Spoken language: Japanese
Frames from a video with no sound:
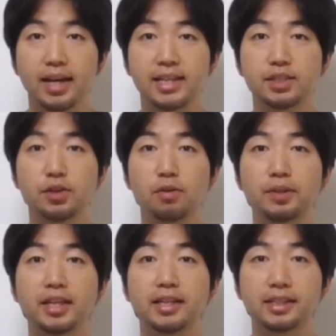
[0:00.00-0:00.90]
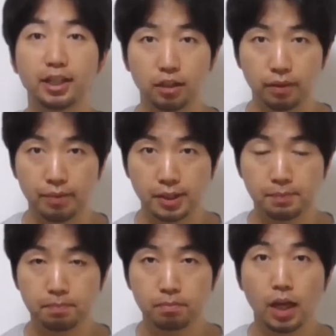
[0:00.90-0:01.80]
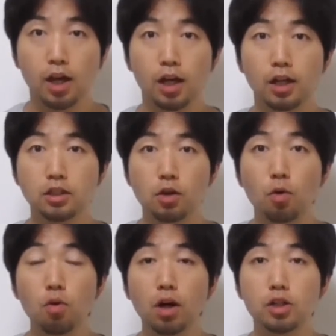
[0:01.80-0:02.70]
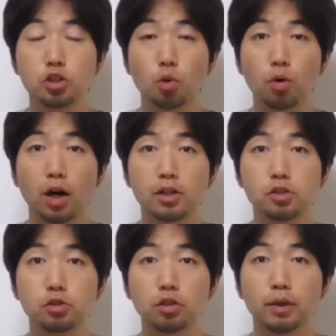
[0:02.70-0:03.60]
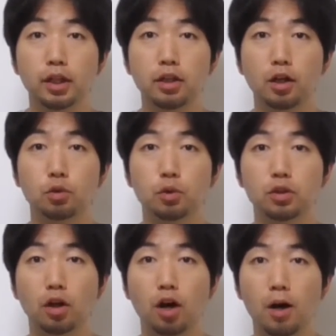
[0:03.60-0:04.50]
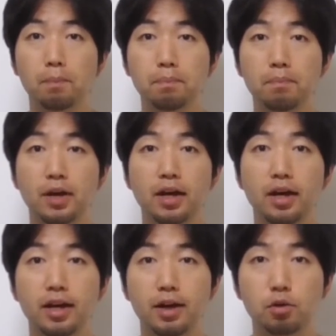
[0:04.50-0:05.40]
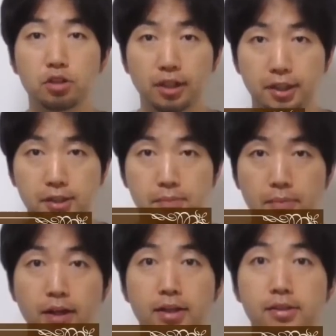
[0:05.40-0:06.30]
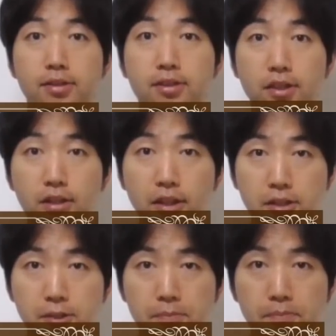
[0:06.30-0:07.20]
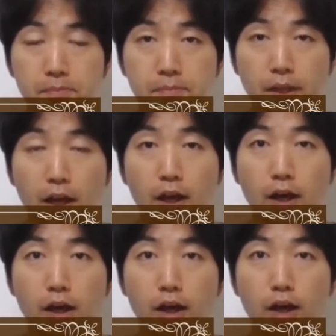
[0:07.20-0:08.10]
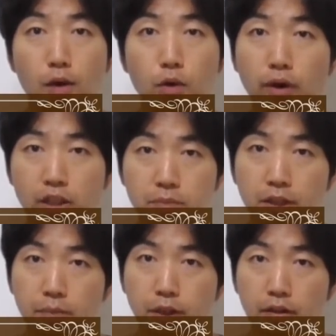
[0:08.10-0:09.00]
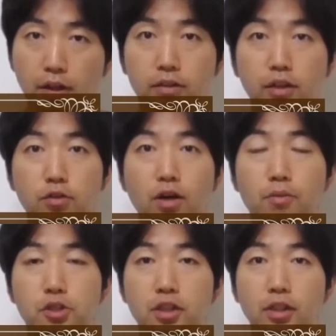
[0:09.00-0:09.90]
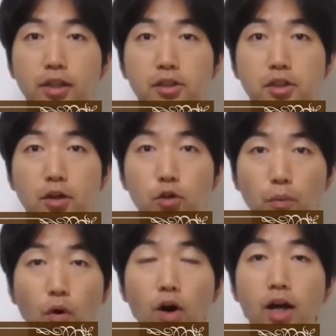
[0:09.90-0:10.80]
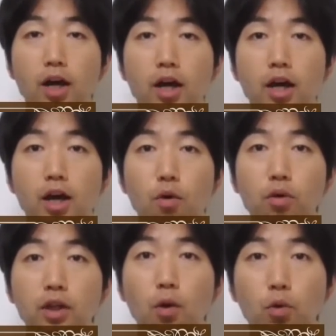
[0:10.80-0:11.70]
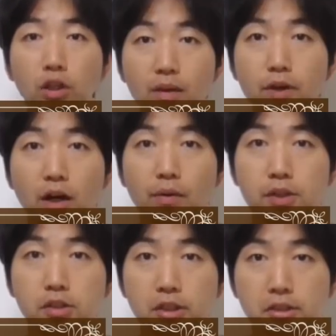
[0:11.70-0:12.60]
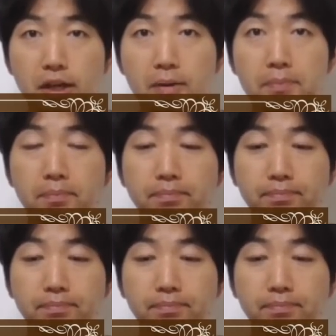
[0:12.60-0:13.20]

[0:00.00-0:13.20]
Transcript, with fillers: えそれを見ていきたいと思います。さあ、今回紹介するのは何かといったら、えこちらです。隋です。えー、これを初めて見たって方いるかもしれないですけれども、えー、これでこんな意味を表すんですね。